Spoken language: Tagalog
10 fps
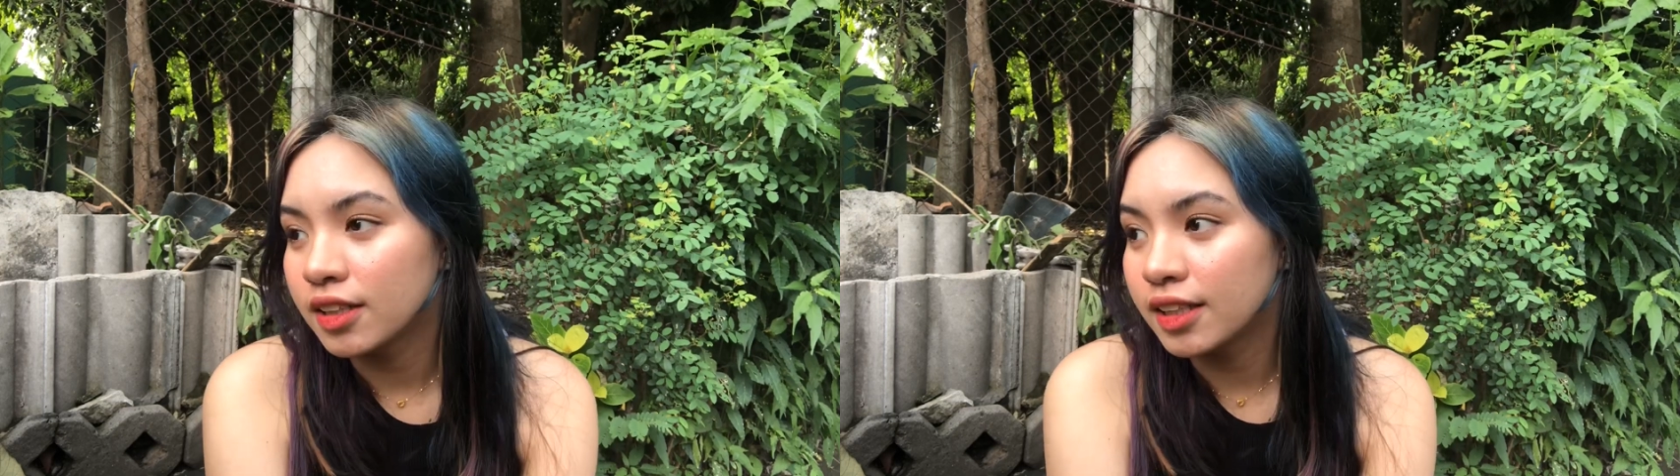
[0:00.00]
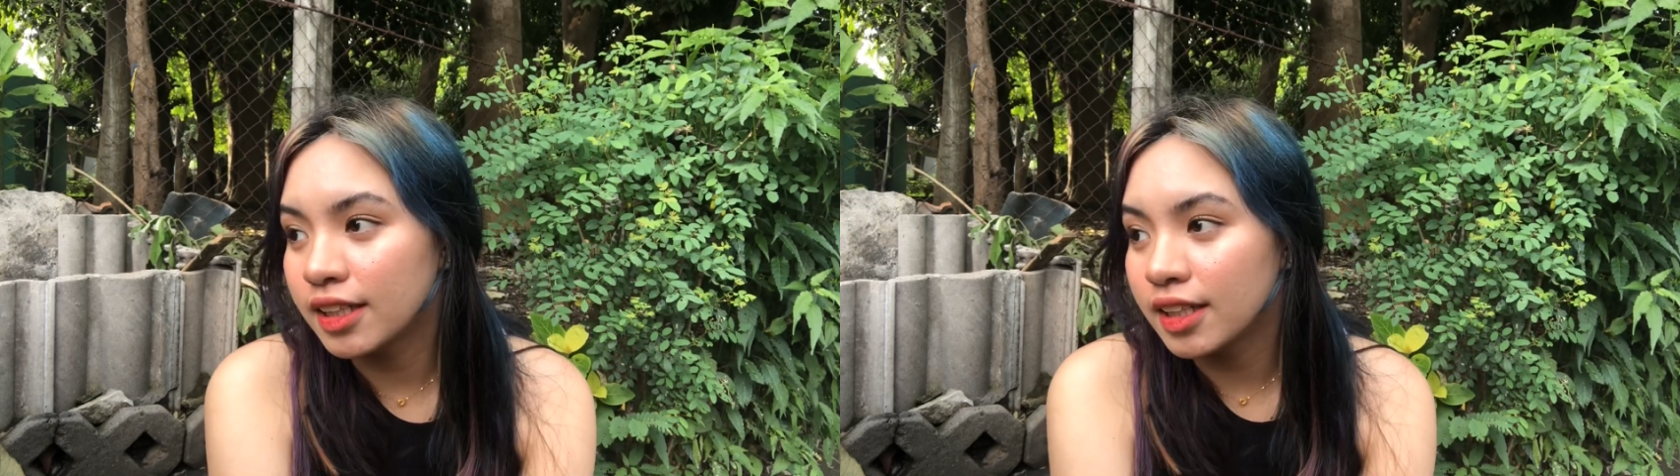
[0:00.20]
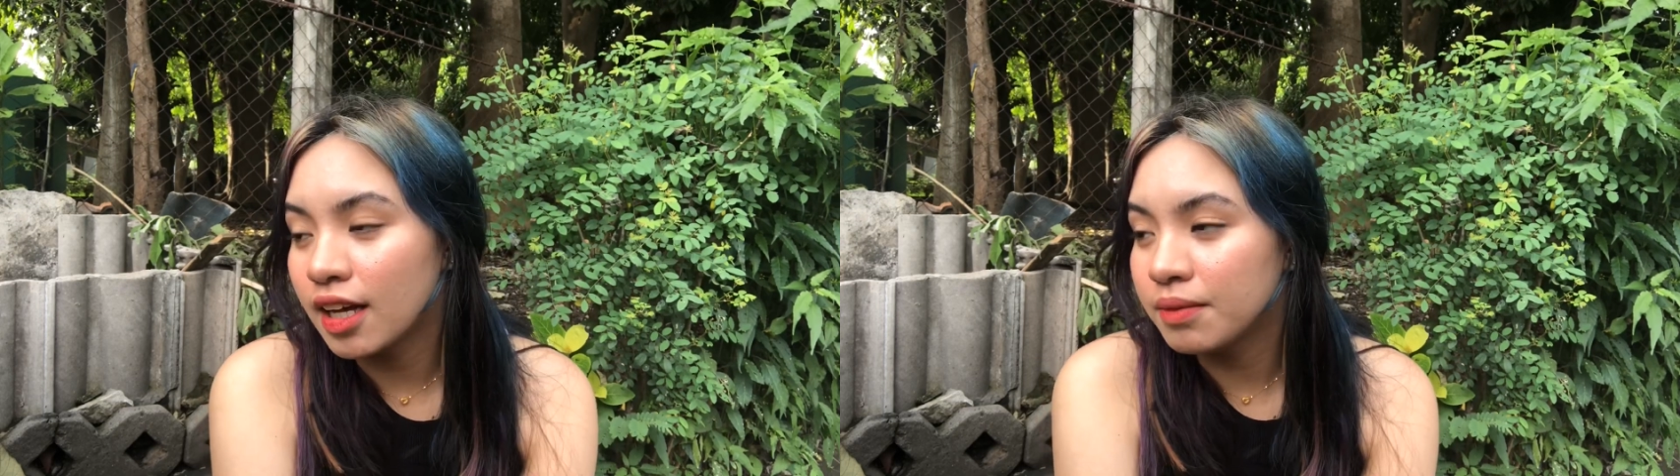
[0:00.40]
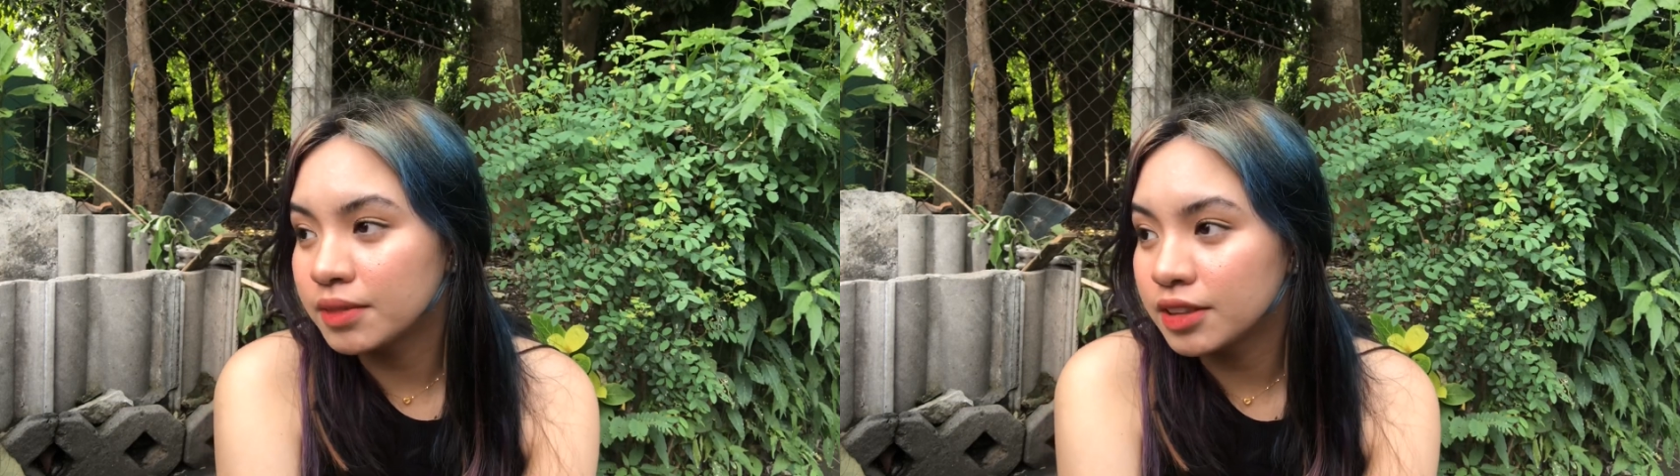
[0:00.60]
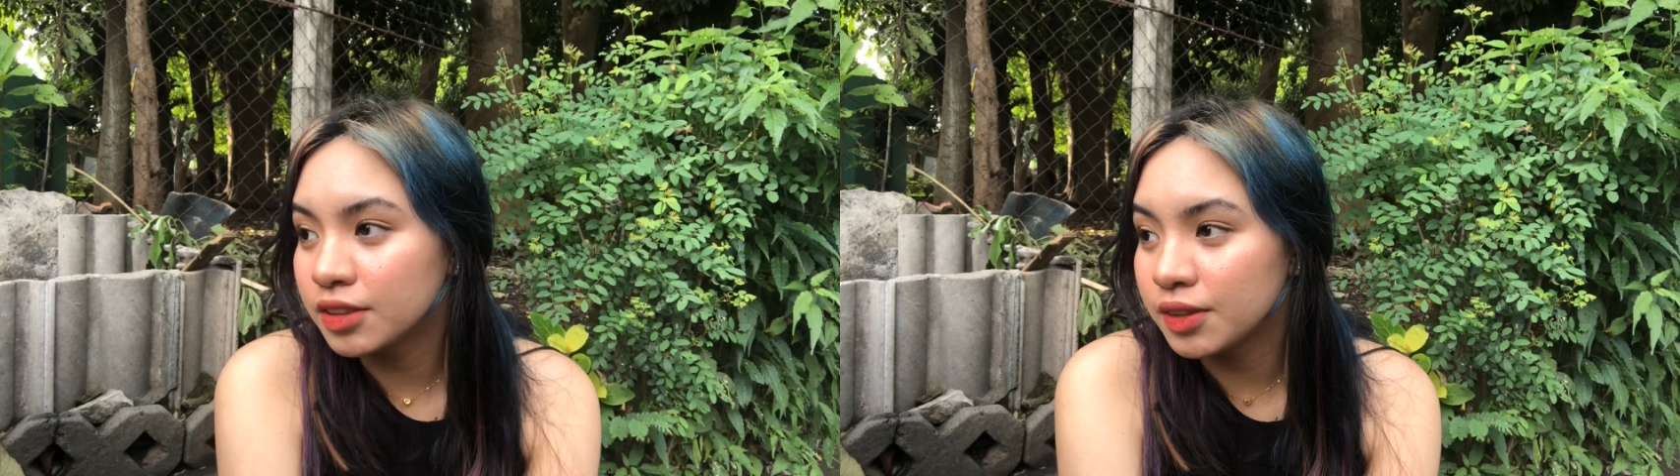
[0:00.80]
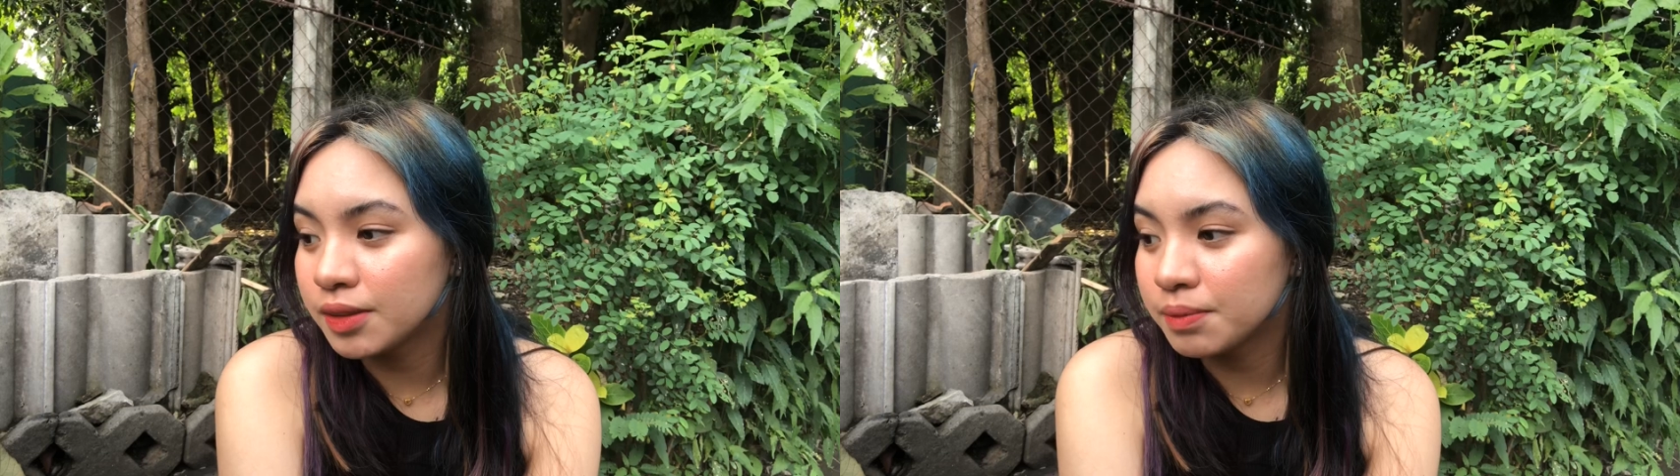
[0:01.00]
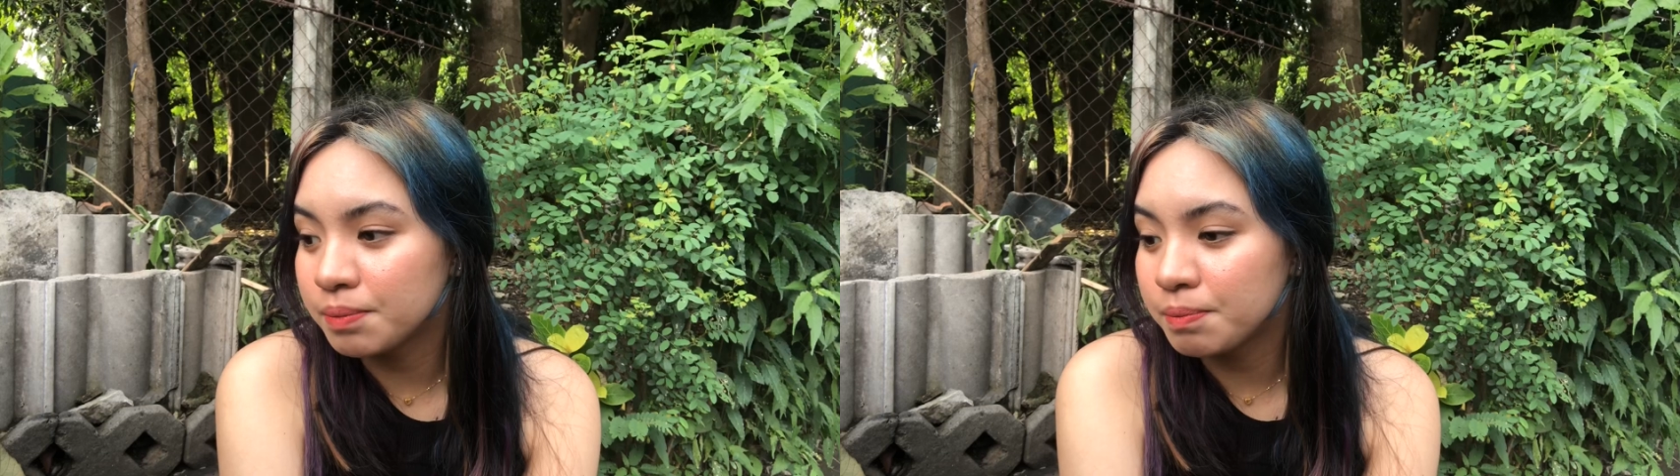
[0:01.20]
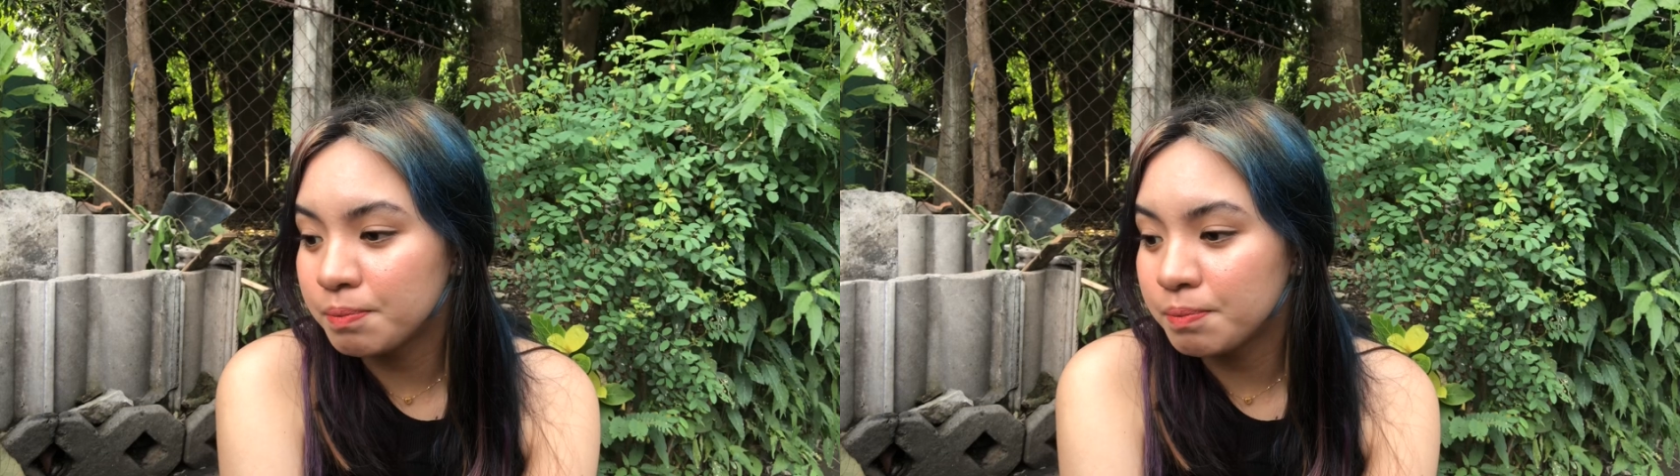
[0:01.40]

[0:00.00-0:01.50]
ginagamit daw yung